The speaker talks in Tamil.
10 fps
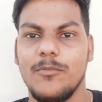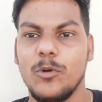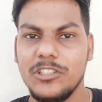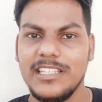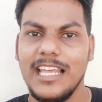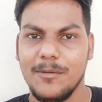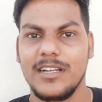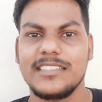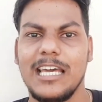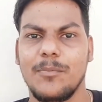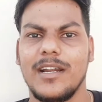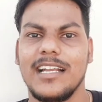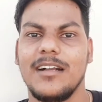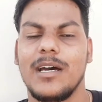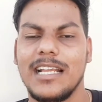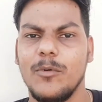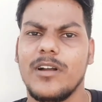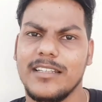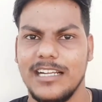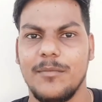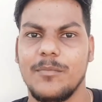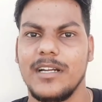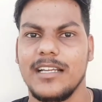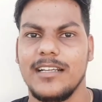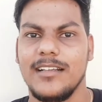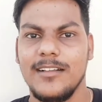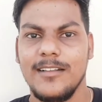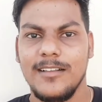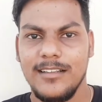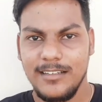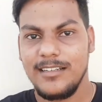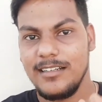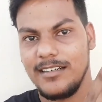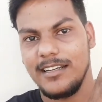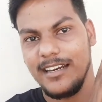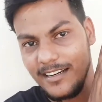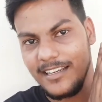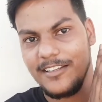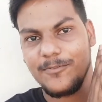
பிடிச்சிருந்த லைக் பண்ணுங்கள் ஷேர் பண்ணுங்கள் மறக்காமல் கருத்தில் கமெண்ட் பண்ணுங்கள் நன்றி